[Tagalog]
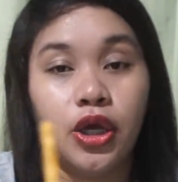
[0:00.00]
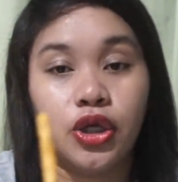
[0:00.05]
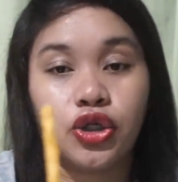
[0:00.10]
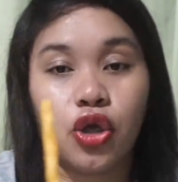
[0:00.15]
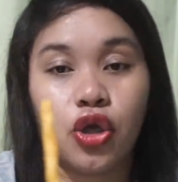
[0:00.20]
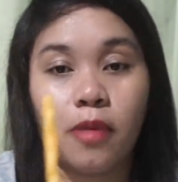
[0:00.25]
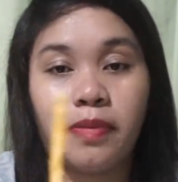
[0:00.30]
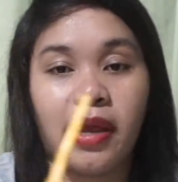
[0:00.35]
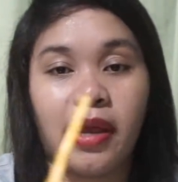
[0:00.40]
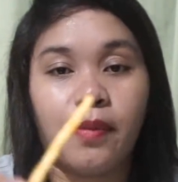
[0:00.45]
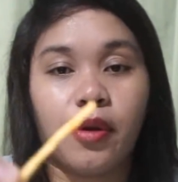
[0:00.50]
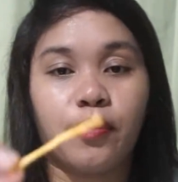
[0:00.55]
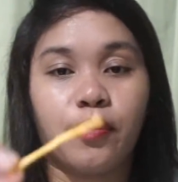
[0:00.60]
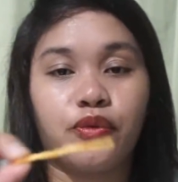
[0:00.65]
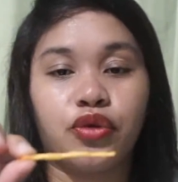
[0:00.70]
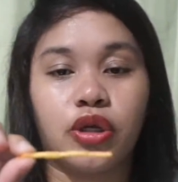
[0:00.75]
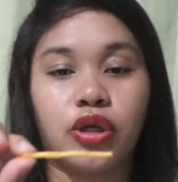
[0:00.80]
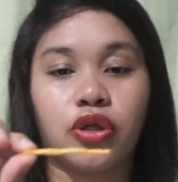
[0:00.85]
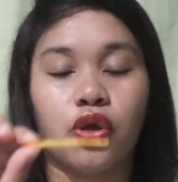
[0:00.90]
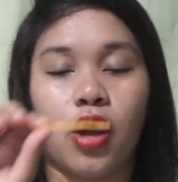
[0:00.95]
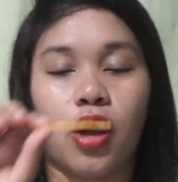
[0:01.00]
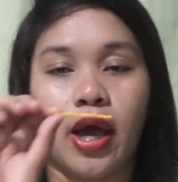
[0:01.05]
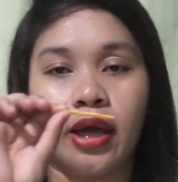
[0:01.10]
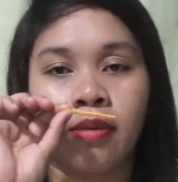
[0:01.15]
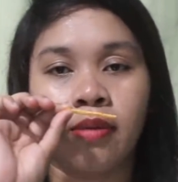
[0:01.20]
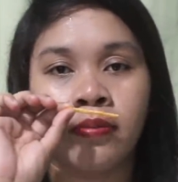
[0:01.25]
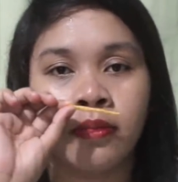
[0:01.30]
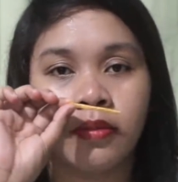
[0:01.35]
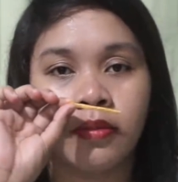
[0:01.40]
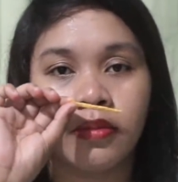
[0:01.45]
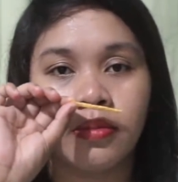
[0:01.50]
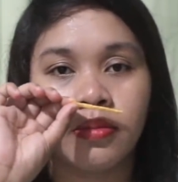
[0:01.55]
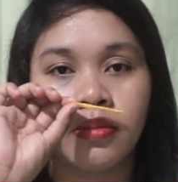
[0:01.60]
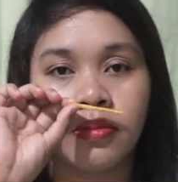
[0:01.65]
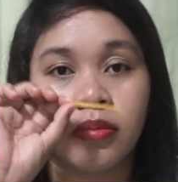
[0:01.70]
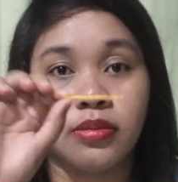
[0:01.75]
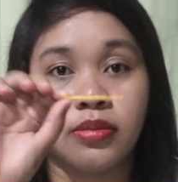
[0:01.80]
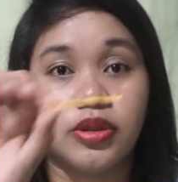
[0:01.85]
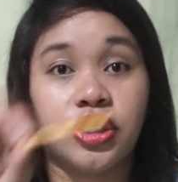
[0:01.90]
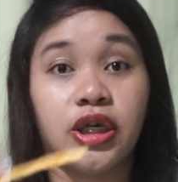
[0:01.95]
So, ang flavor po nito ay
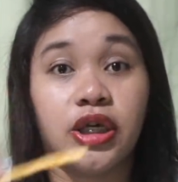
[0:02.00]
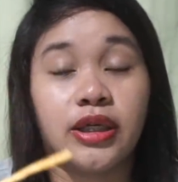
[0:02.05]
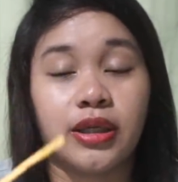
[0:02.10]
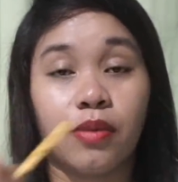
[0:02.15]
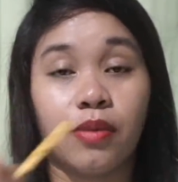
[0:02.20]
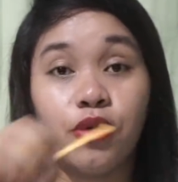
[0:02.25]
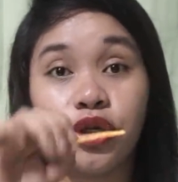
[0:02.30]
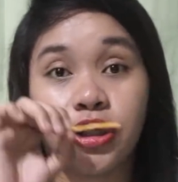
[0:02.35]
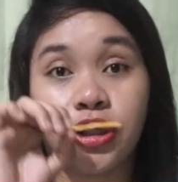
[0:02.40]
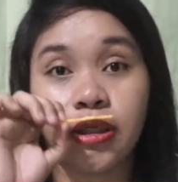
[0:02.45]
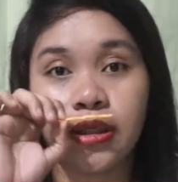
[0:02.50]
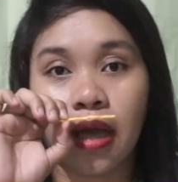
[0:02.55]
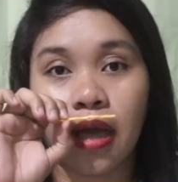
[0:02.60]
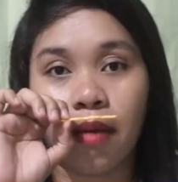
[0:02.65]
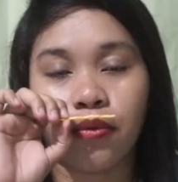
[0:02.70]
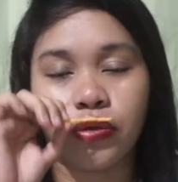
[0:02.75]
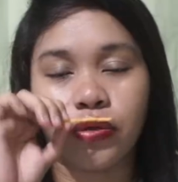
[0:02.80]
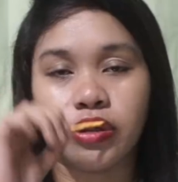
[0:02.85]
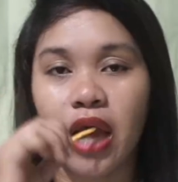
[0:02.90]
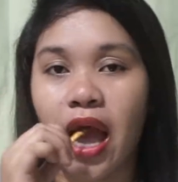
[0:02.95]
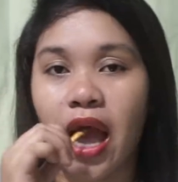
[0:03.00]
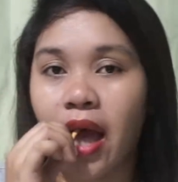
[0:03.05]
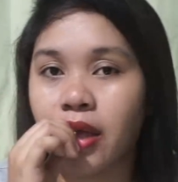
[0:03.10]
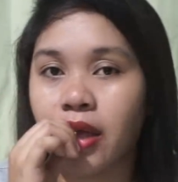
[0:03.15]
cheese. Amoy cheese nga po siya.